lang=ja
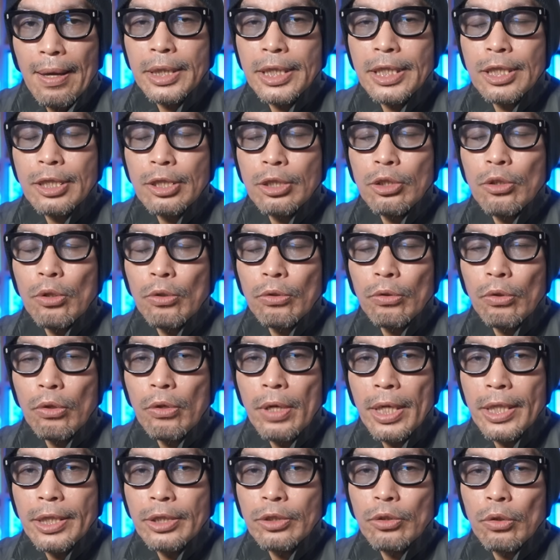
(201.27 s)
日常
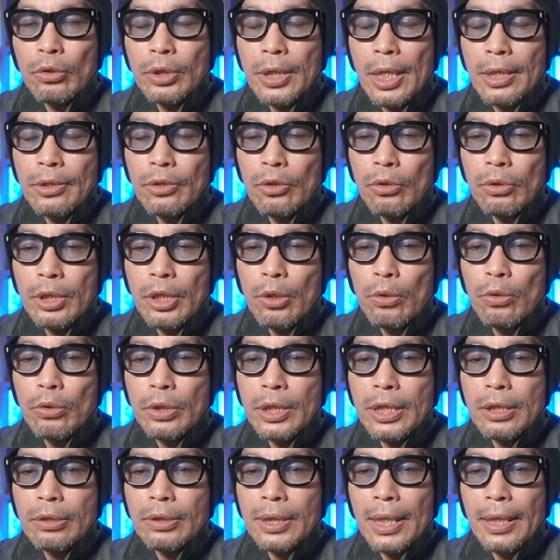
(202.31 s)
の延長線上に構
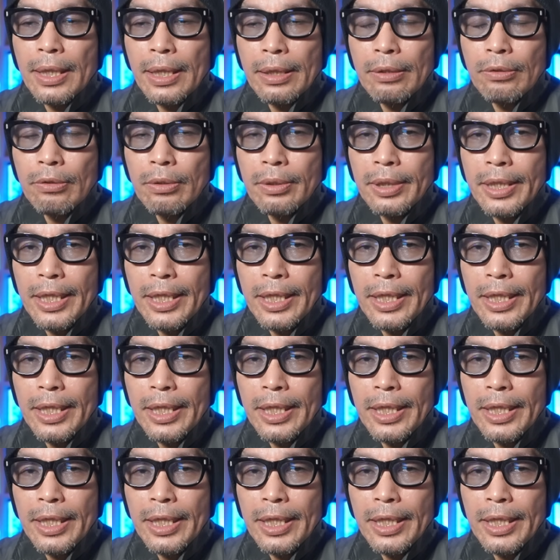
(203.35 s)
築される